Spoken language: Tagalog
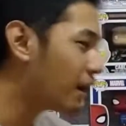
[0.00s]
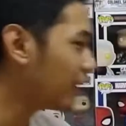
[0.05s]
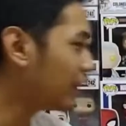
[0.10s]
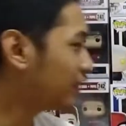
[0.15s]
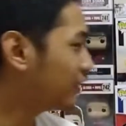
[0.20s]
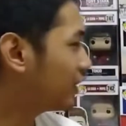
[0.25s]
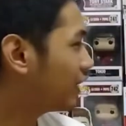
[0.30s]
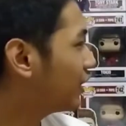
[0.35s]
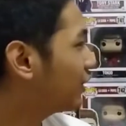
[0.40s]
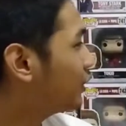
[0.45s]

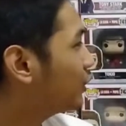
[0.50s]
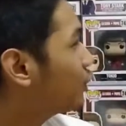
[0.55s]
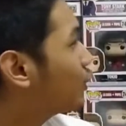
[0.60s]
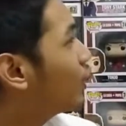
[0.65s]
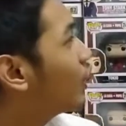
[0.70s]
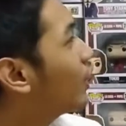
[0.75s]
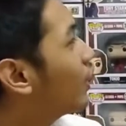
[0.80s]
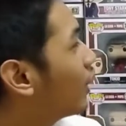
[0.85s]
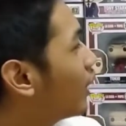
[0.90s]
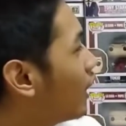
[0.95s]
bakit ganito
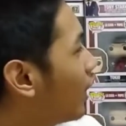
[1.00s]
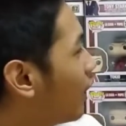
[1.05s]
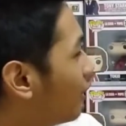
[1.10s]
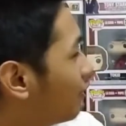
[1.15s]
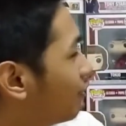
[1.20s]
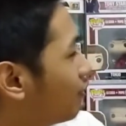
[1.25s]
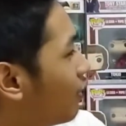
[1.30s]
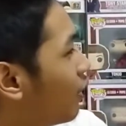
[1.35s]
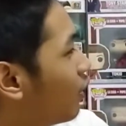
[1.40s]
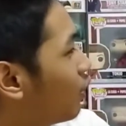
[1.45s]
lang ang
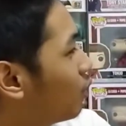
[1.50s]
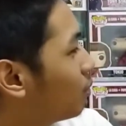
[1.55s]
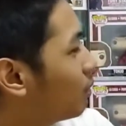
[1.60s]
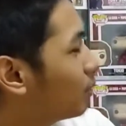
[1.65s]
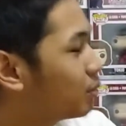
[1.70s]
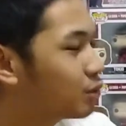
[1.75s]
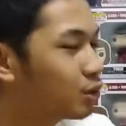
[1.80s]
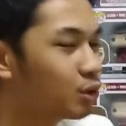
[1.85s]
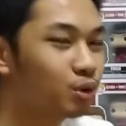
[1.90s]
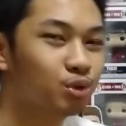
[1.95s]
aking Funko
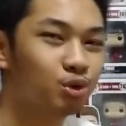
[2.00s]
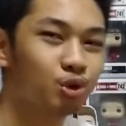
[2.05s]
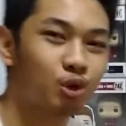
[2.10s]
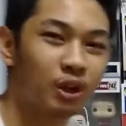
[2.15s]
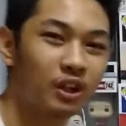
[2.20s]
Pops kung